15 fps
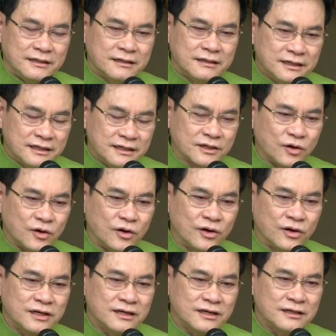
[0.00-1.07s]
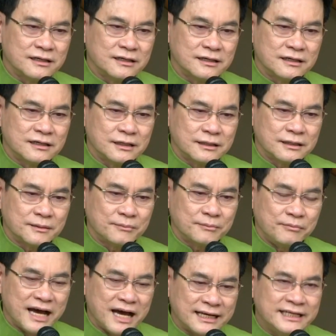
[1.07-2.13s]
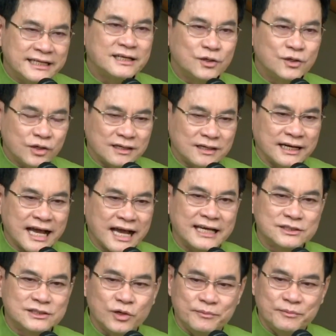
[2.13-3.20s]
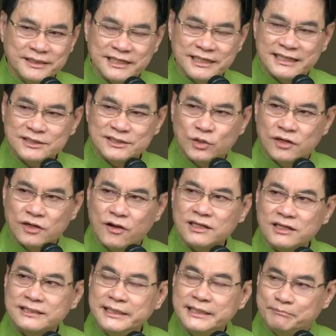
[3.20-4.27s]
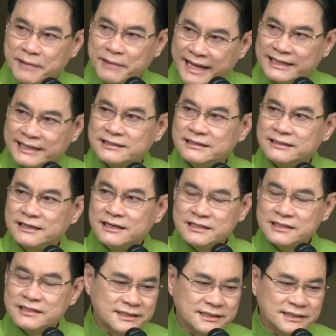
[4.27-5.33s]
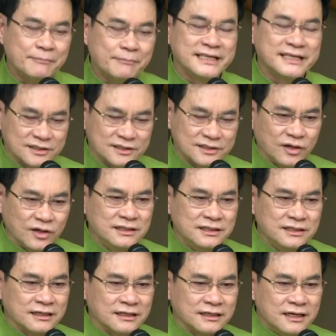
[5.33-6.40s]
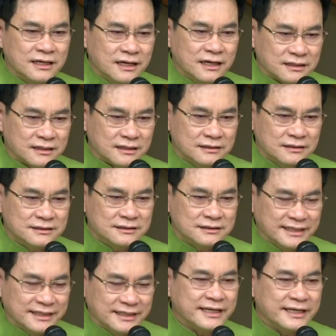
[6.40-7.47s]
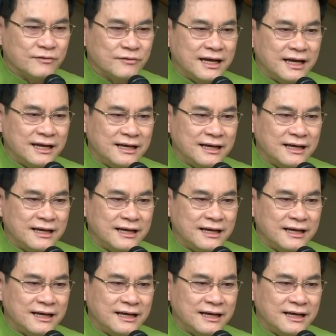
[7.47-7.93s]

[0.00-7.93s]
เรื่องของพาณิชย์ลดราคาช่วยประชาชนล็อตที่แปดซึ่งทำมาอย่างต่อเนื่องหรือจะเรียกว่า